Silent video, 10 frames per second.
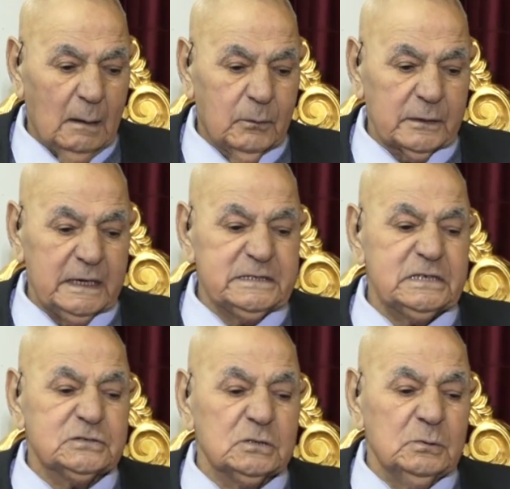ورئيس
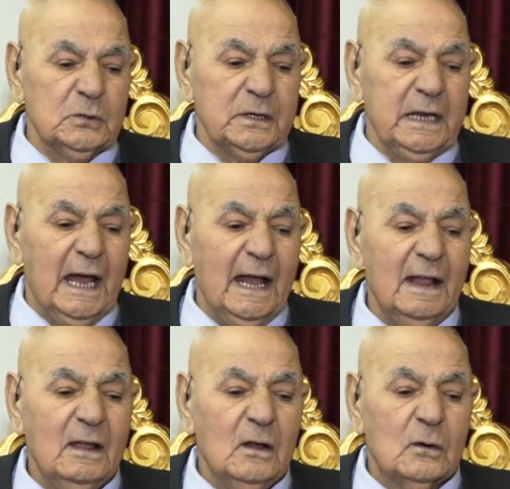الجمهوريه
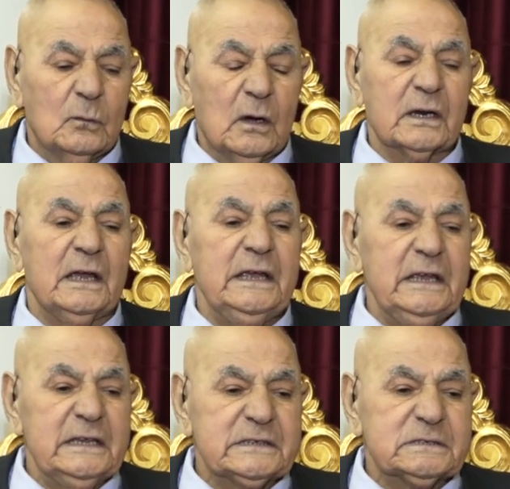
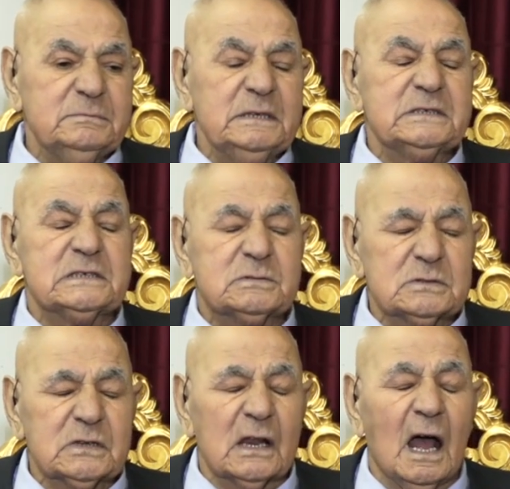ورئيس مجلس
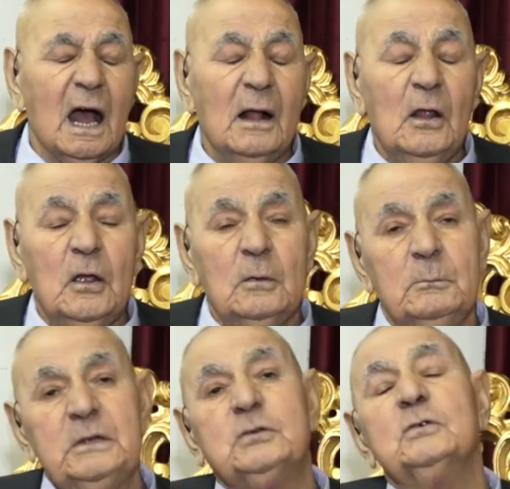وزراء
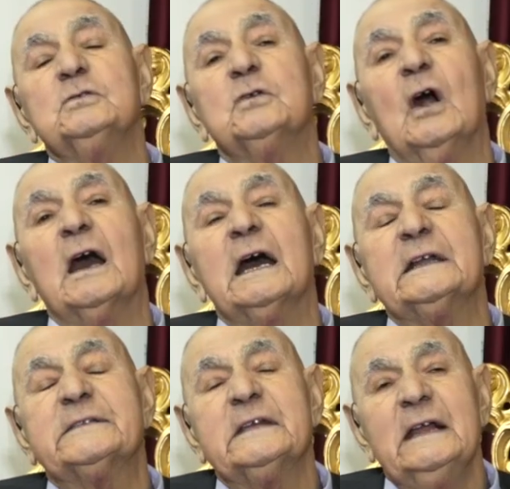بدون
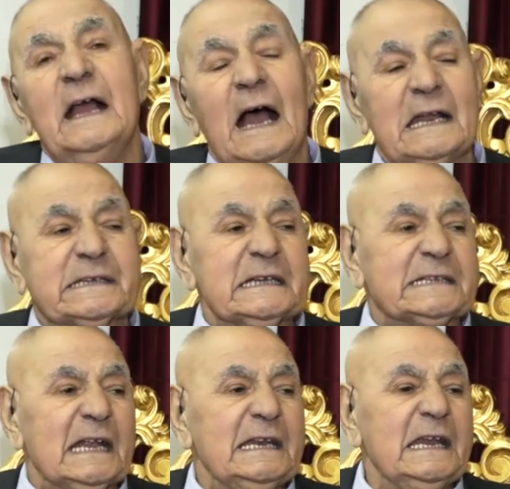دوخه
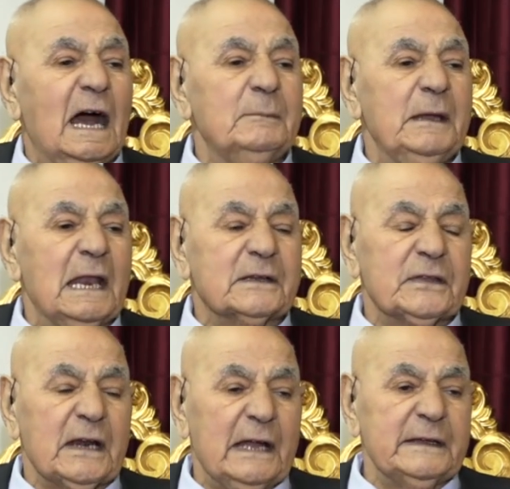الكتله النيابيه
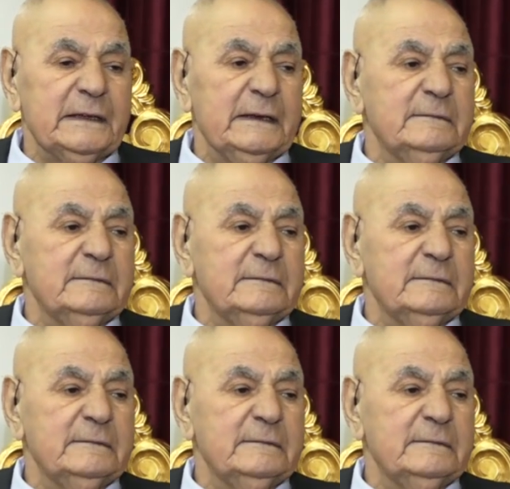الاكثر عددا